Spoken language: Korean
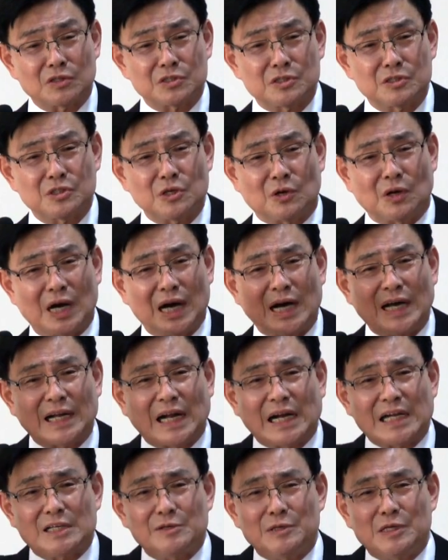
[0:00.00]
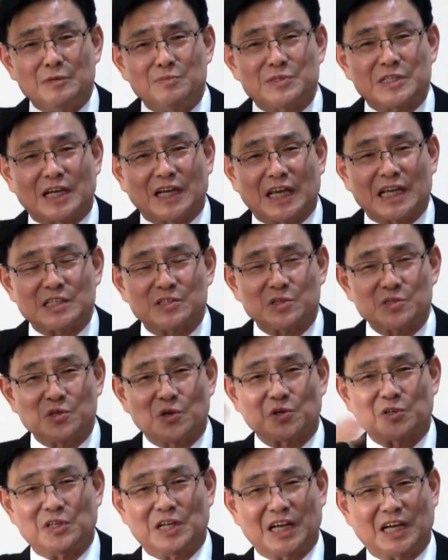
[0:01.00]
것은요 하나님 입장에서
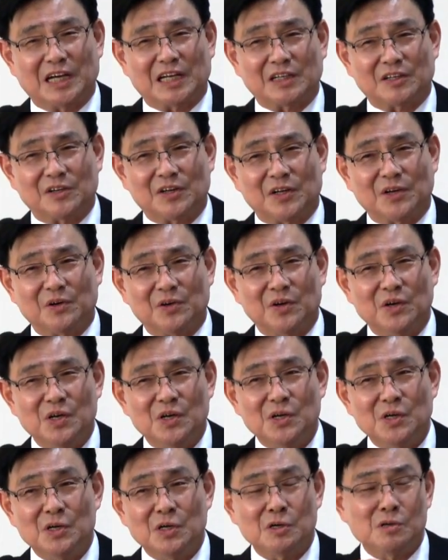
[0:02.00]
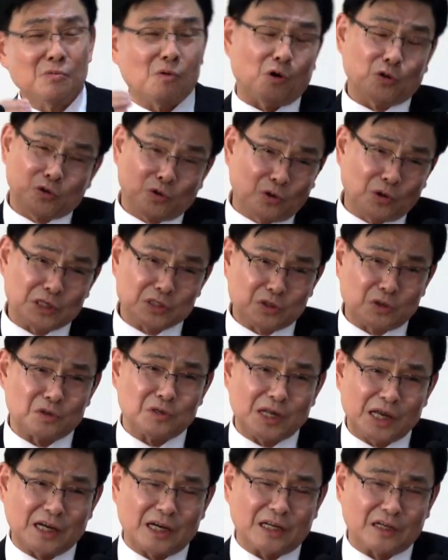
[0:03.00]
선을 행하는 거예요 그럼 어떤 게
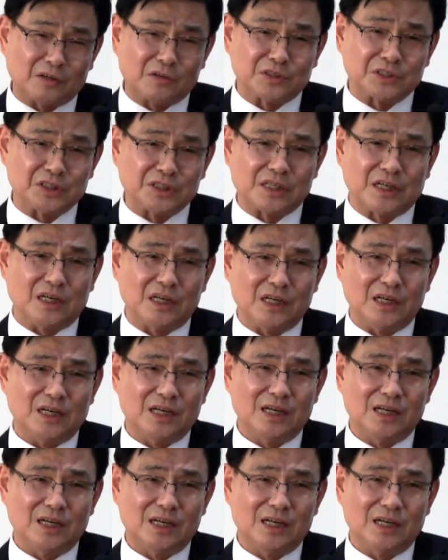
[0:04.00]
선을 행하는 것인가?